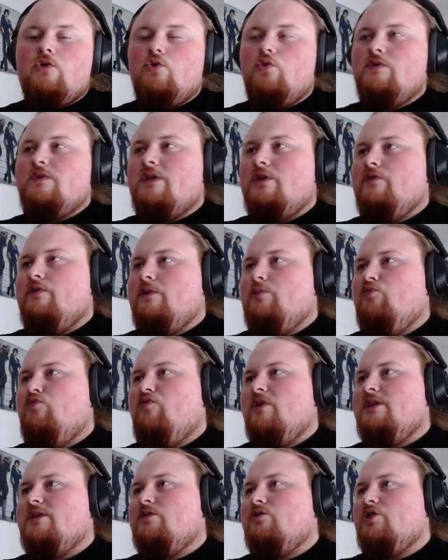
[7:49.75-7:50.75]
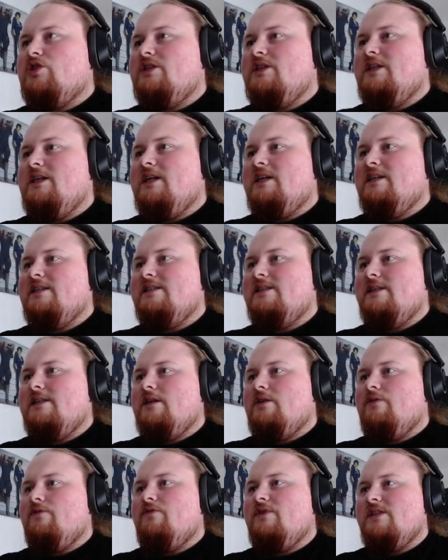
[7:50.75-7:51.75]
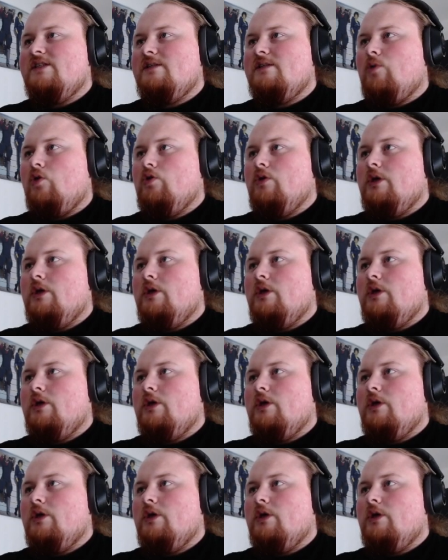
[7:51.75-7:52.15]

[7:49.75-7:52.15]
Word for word: Donc ça devrait pouvoir s'enchaîner assez euh, facilement.